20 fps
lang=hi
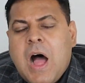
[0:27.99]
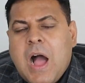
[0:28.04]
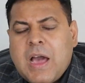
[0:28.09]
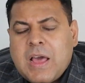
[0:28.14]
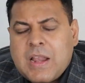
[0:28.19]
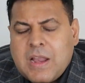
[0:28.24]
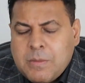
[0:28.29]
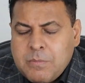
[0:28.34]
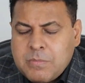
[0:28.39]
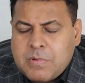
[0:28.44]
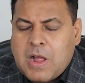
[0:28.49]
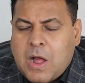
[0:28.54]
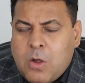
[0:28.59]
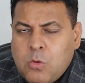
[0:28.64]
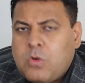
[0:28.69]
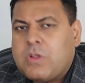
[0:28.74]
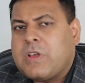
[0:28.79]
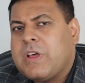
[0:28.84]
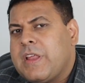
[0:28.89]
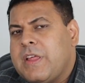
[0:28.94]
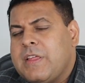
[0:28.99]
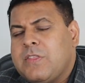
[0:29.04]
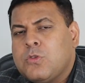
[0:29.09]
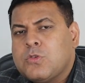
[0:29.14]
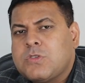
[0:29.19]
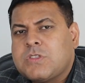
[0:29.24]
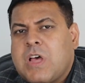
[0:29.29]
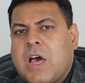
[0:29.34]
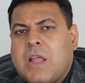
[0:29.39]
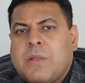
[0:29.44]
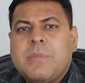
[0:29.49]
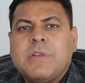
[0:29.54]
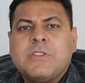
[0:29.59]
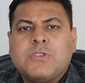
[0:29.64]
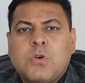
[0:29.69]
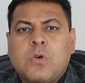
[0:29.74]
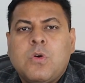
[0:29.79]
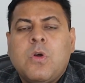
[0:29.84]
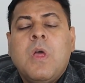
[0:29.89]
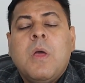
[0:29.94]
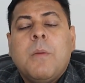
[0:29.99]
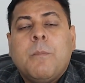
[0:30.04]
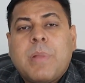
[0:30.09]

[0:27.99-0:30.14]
अगर हम काउंट करें हिंदुस्तान में जो